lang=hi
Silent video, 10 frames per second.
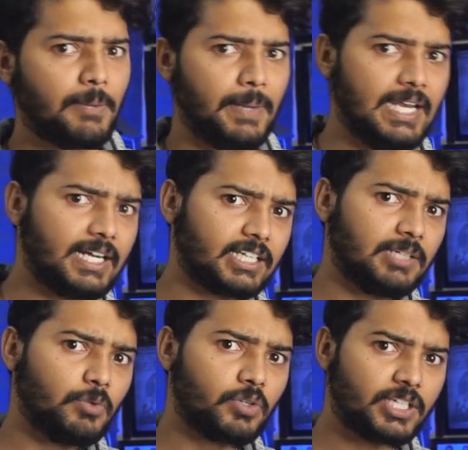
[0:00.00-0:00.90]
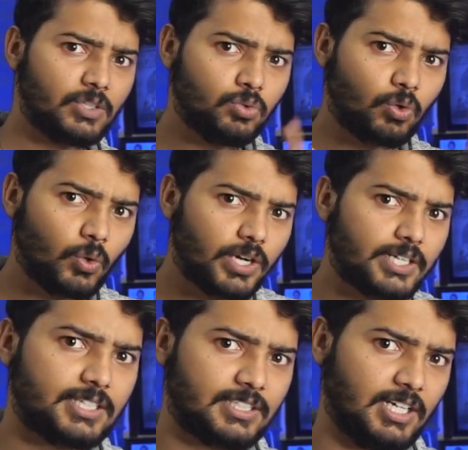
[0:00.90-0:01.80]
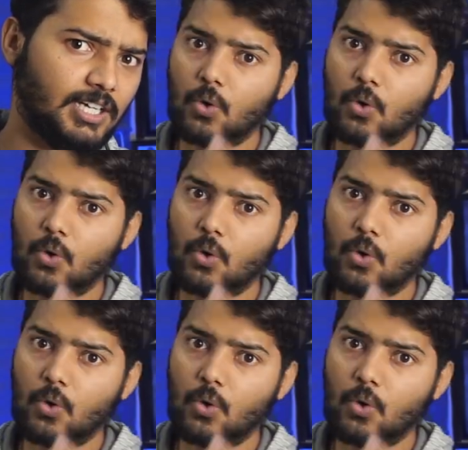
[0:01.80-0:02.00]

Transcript: पहले खत्म होंगी कि उन दोनों का रिश्ता